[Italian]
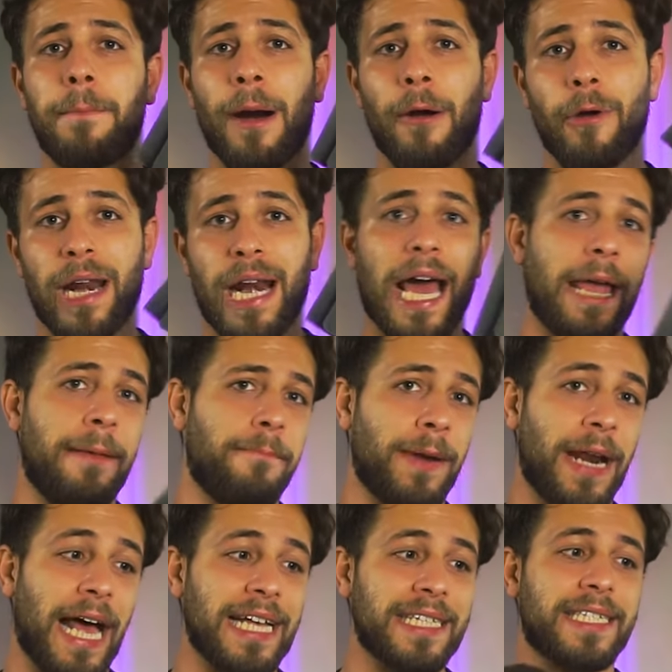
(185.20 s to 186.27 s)
Powerline
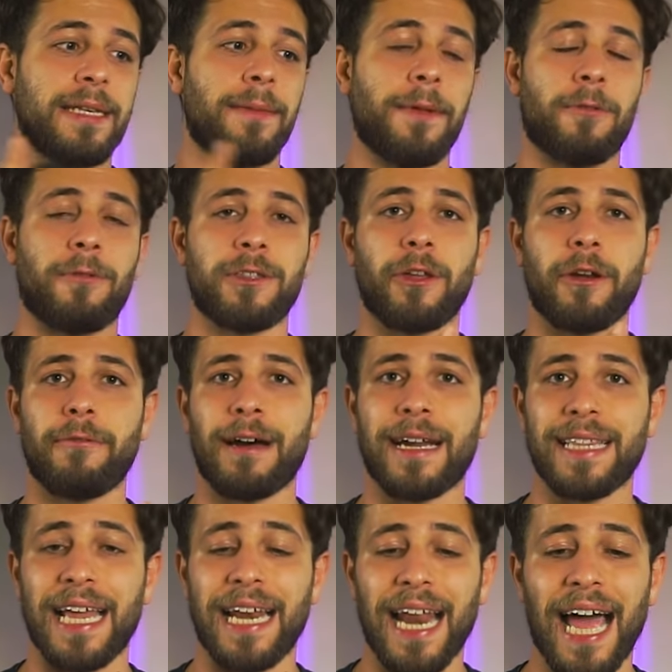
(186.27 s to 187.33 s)
Plus per quanto
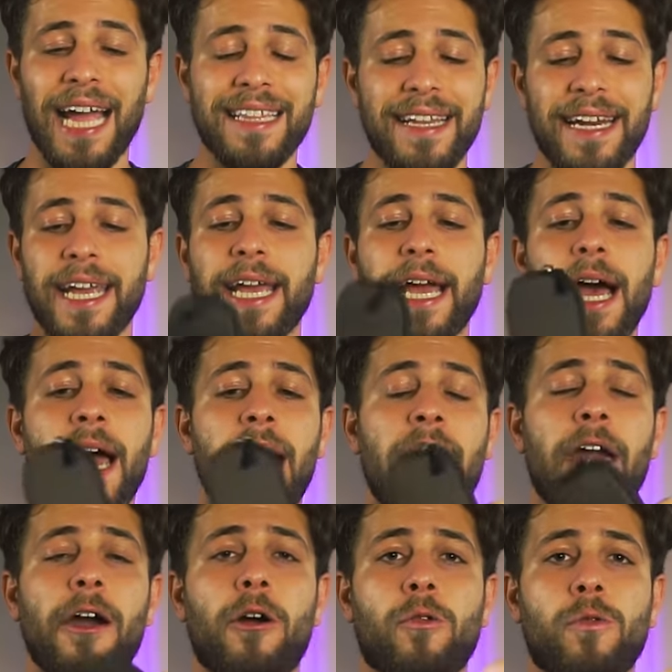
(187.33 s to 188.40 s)
riguarda il Lightning
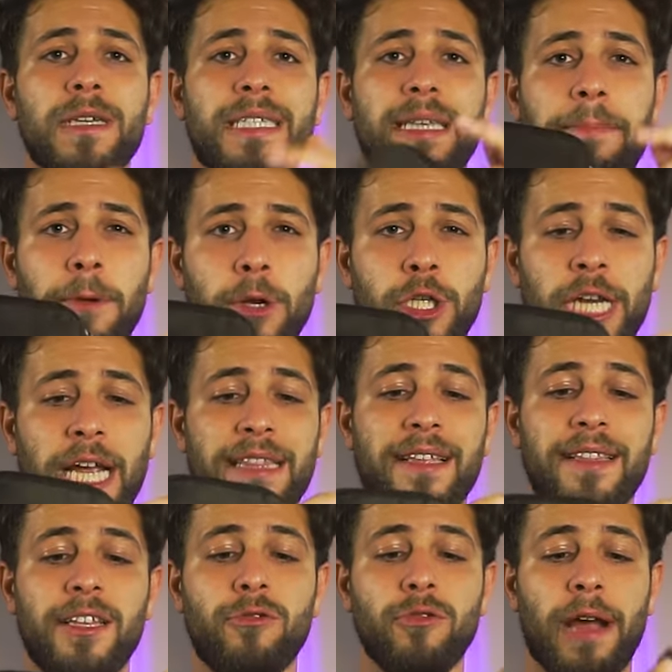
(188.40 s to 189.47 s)
e ho questa pochette
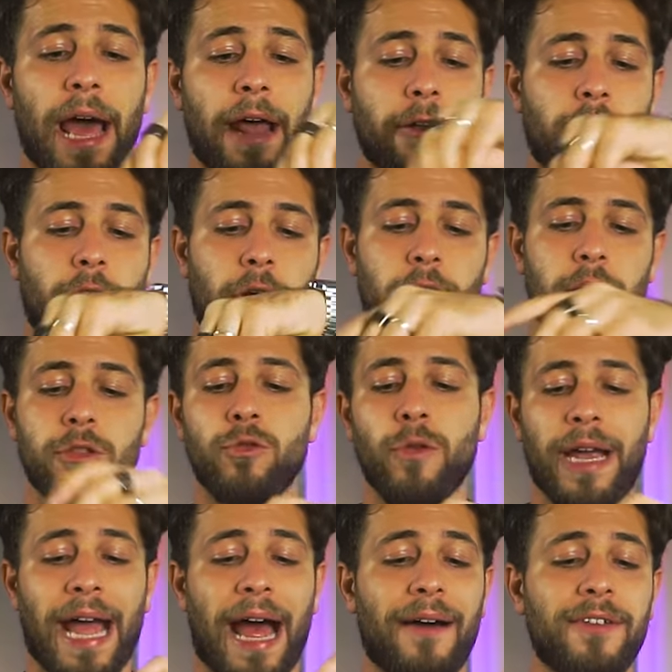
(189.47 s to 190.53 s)
di Tucano con due
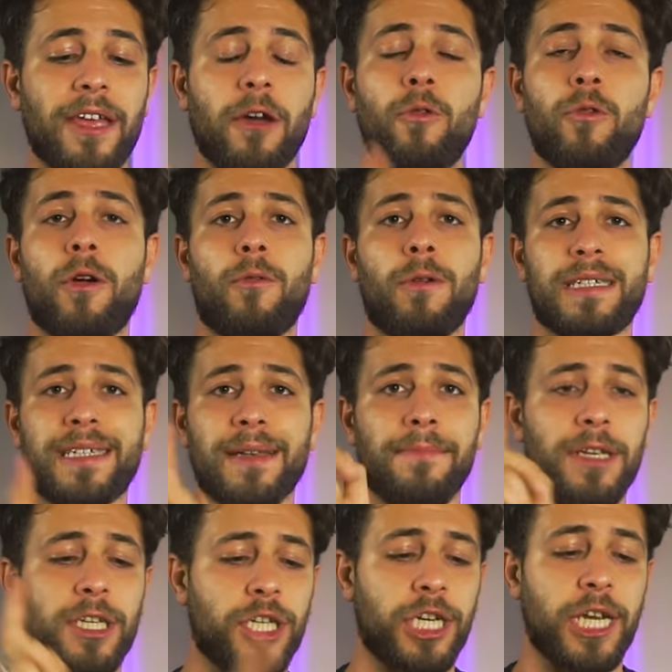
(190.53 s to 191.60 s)
cavi, uno
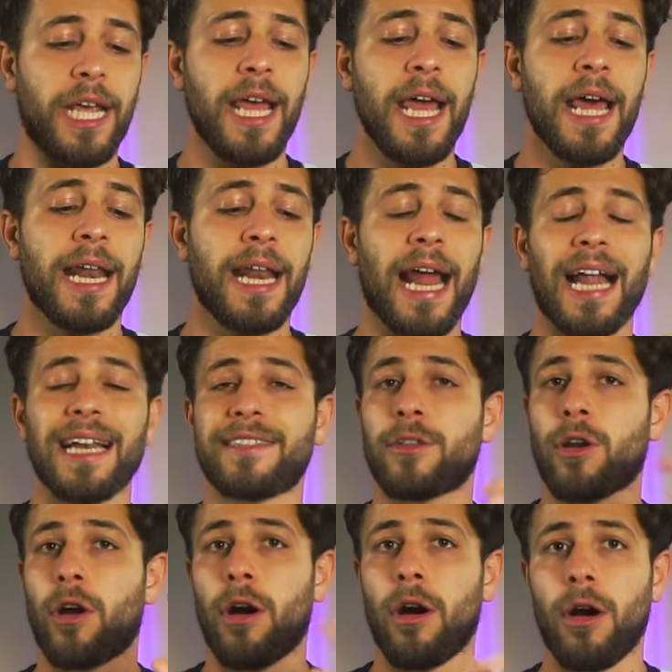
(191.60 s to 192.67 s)
USB-C,
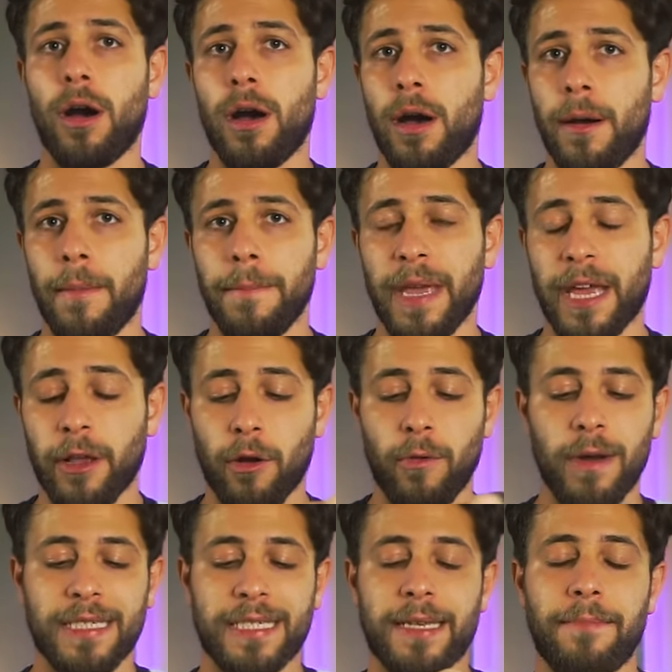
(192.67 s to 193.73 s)
l'altro uh, micro
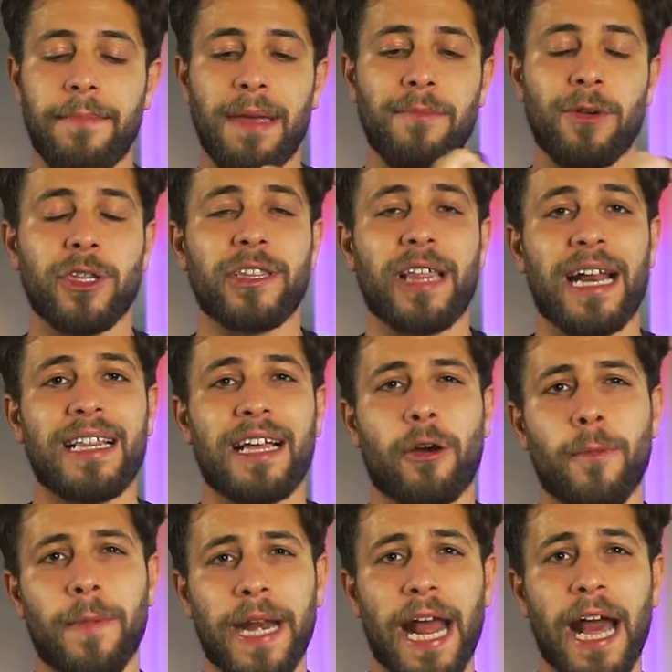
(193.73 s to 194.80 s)
USB in modo tale da
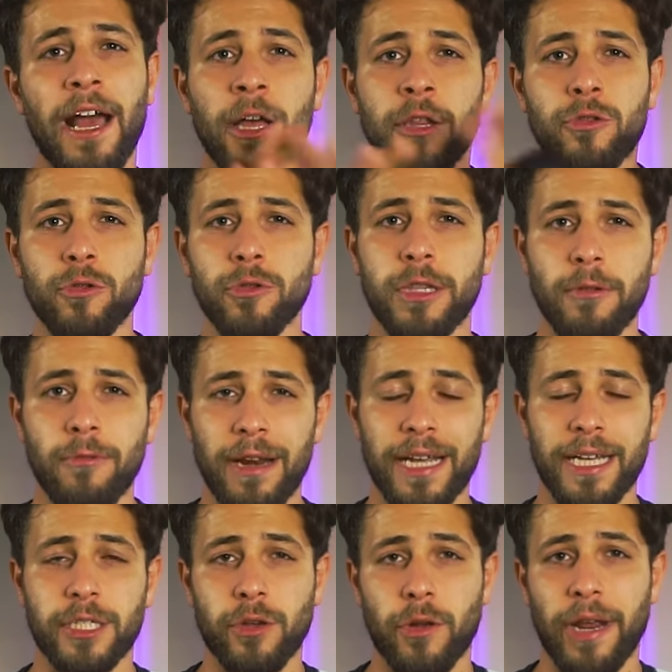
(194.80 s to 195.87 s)
coprire tutti quelli
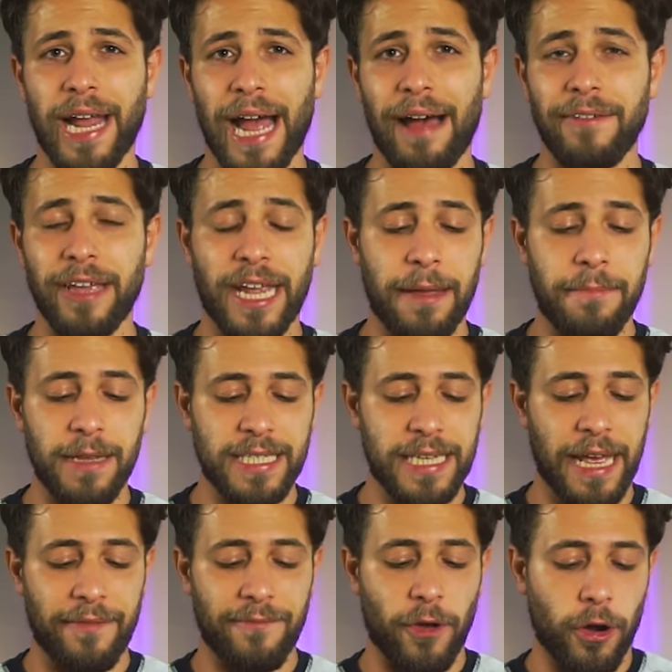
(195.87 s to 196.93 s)
che sono i cavi che mi
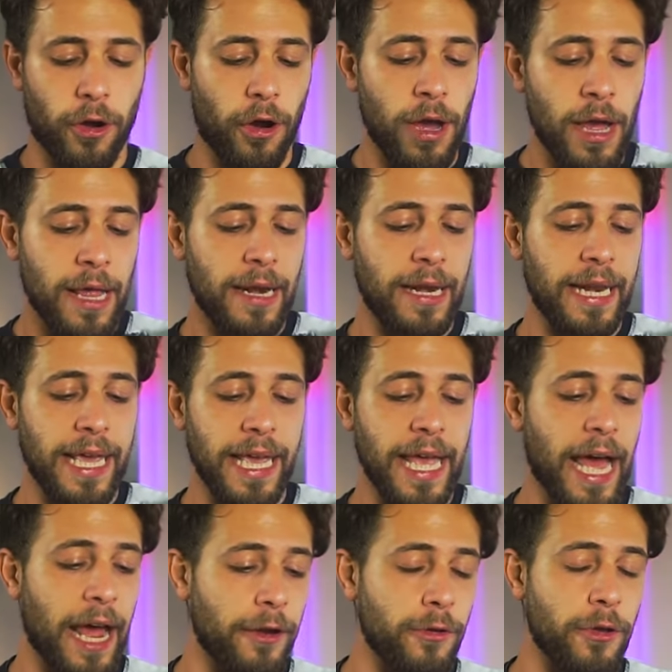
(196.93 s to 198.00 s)
servono lì
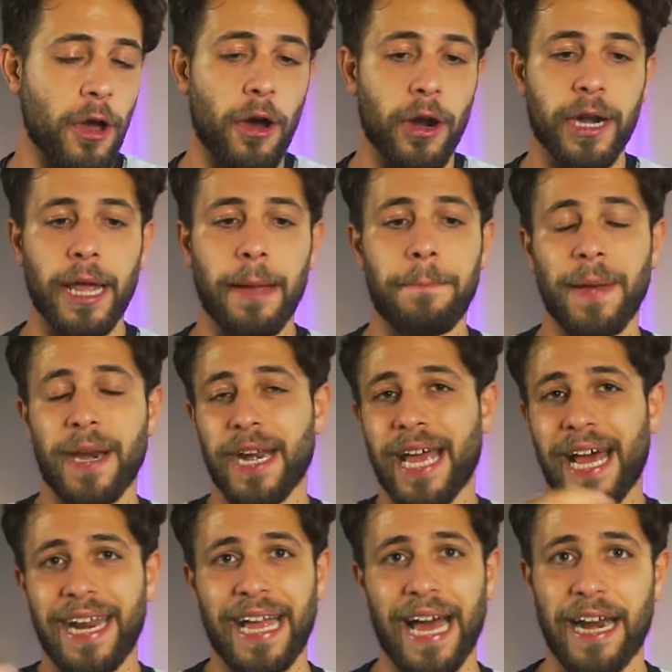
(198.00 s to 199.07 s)
a New York per
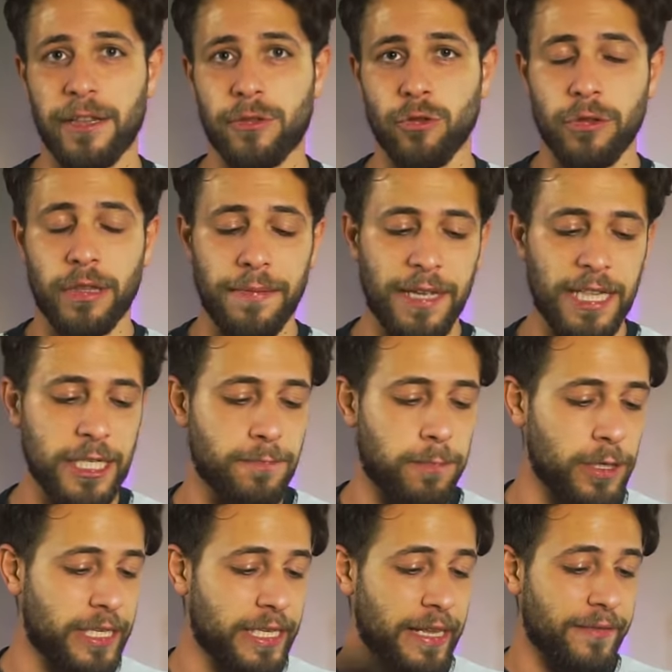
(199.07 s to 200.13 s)
ricaricare tutti i miei
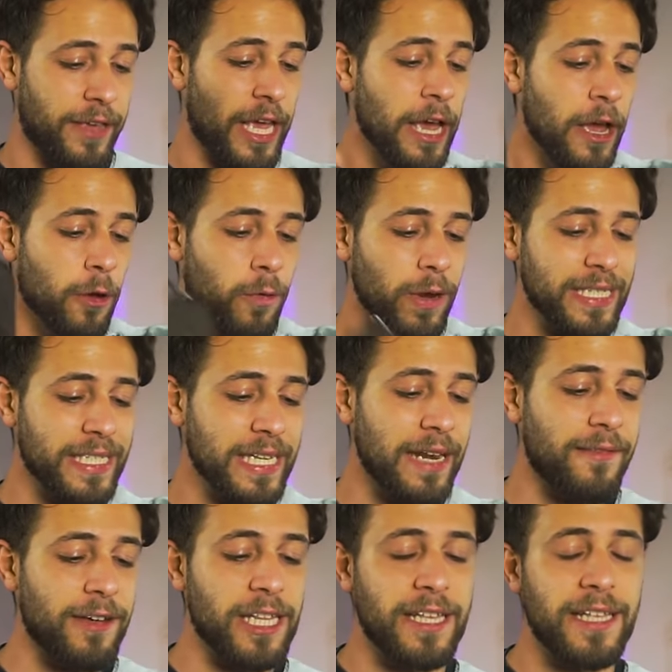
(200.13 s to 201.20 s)
dispositivi. Questi li
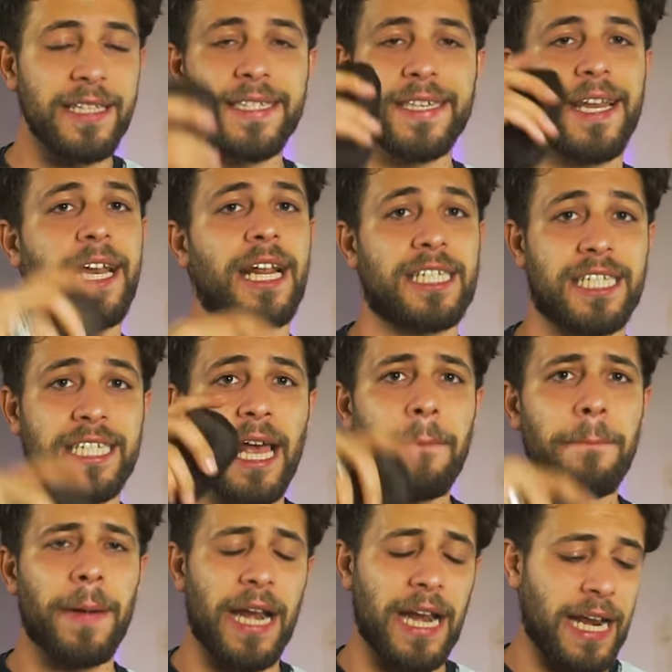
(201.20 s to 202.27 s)
vado ad inserire
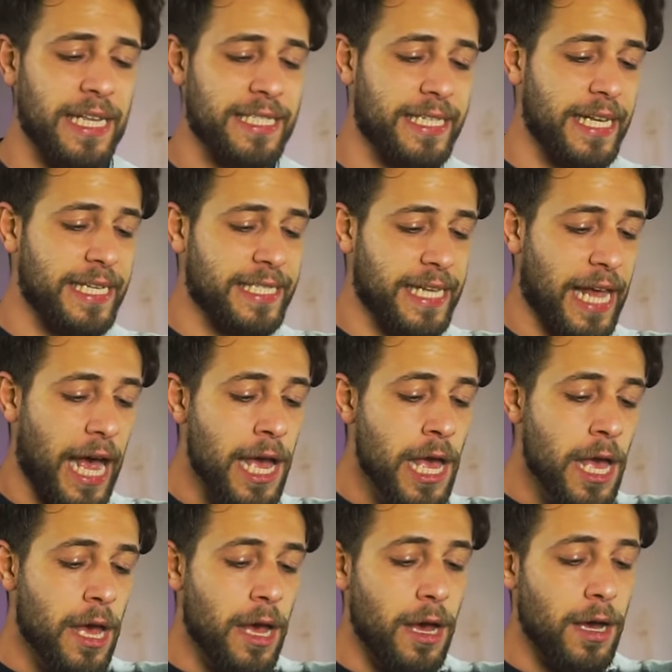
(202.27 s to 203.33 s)
sempre nella stessa
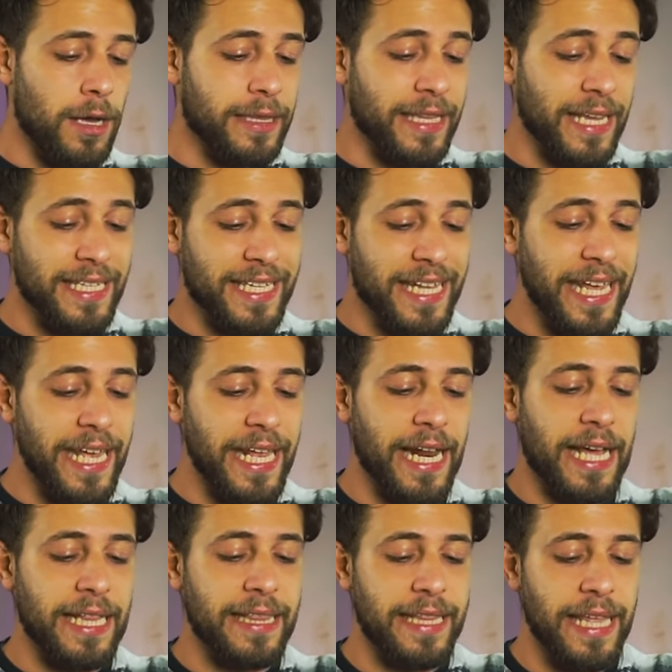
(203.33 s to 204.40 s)
uh, taschina
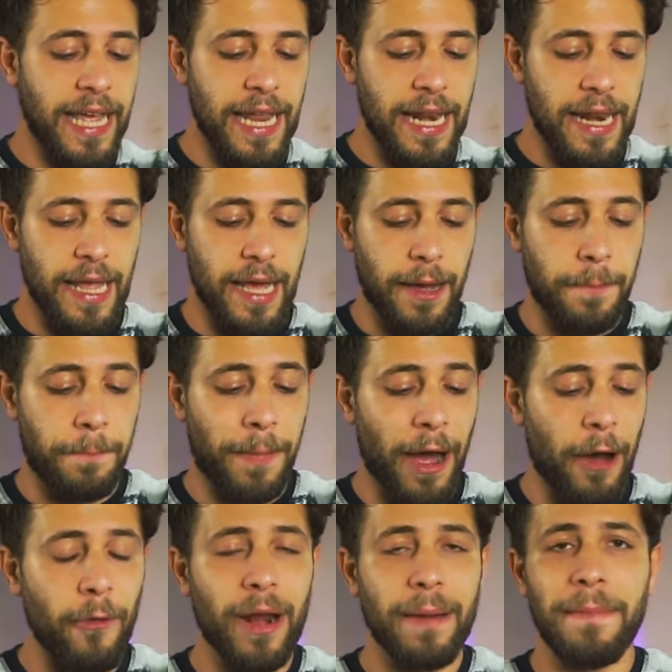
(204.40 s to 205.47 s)
schiena del
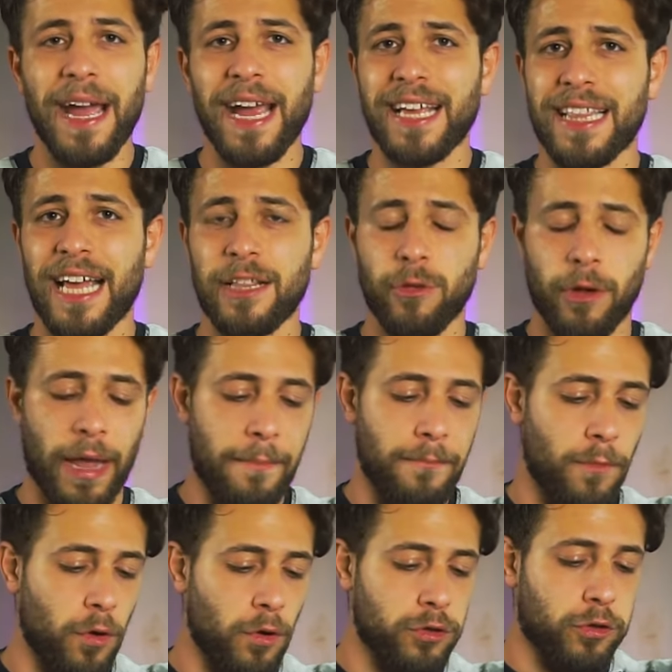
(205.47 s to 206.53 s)
power bank dato che è
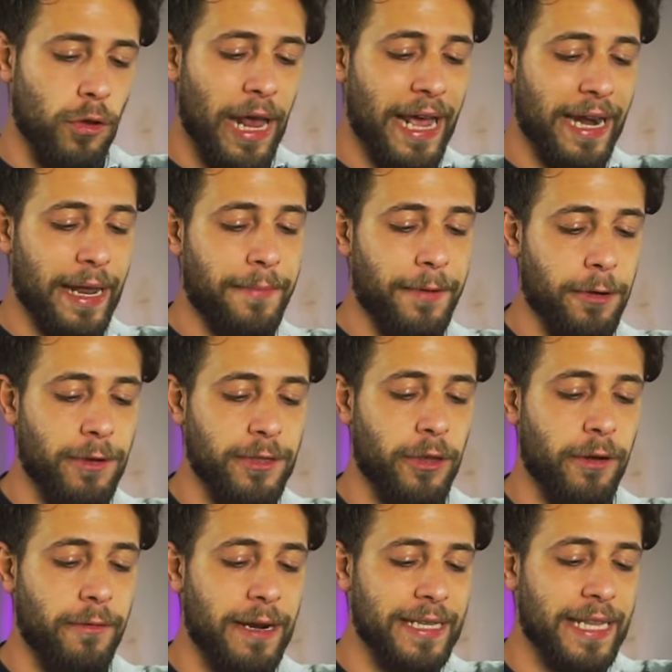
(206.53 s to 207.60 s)
molto larga per quanto
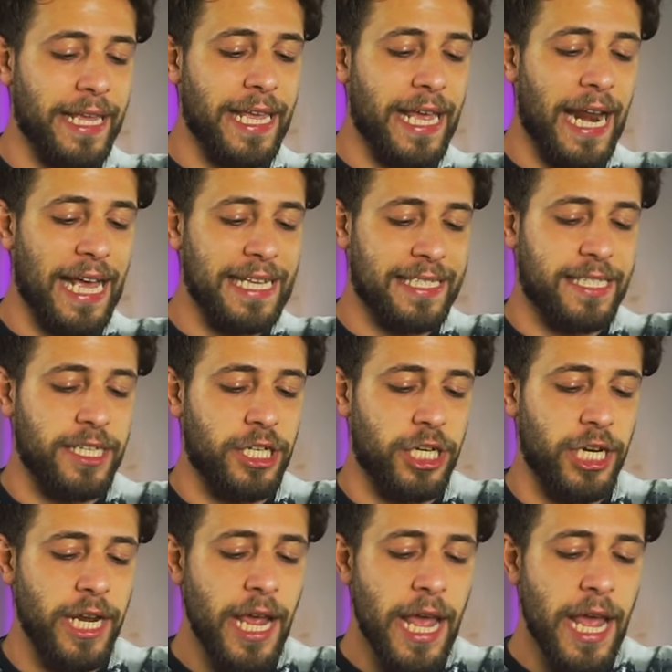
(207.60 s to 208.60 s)
riguarda gli elastici